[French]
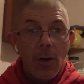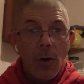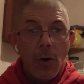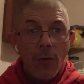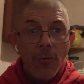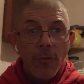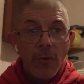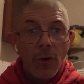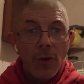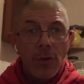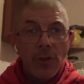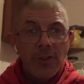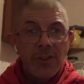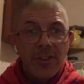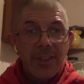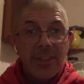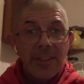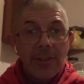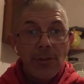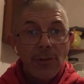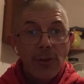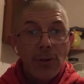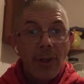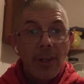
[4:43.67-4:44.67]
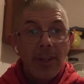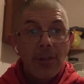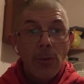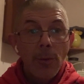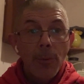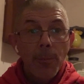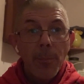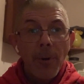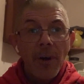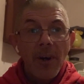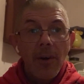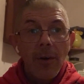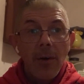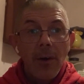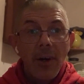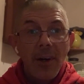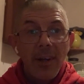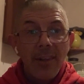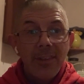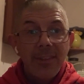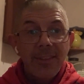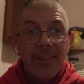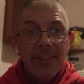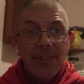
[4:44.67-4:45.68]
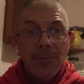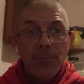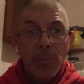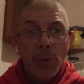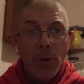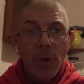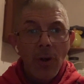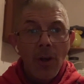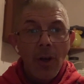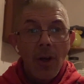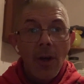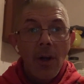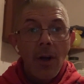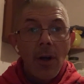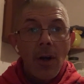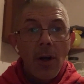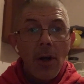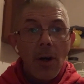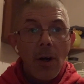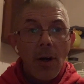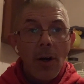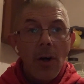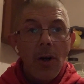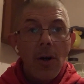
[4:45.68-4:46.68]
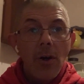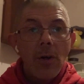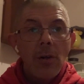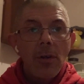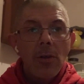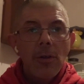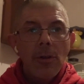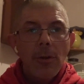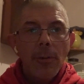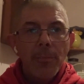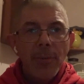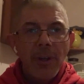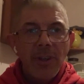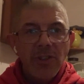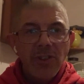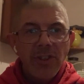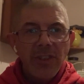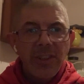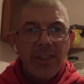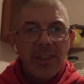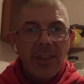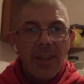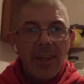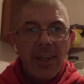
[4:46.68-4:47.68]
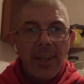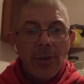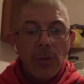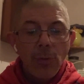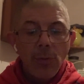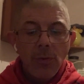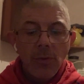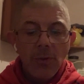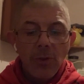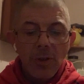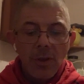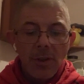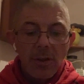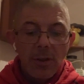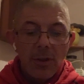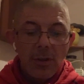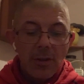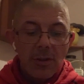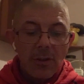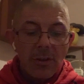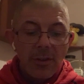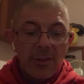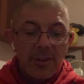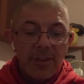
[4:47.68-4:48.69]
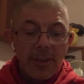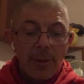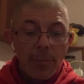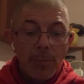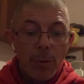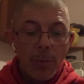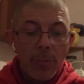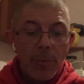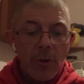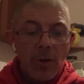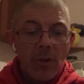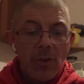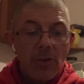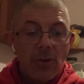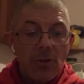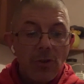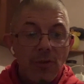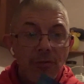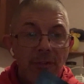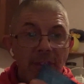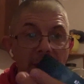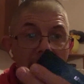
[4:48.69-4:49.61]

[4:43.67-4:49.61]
en France qui ne serait donc pas à dispo en, Belgique. Et donc, euh, simplement, je vais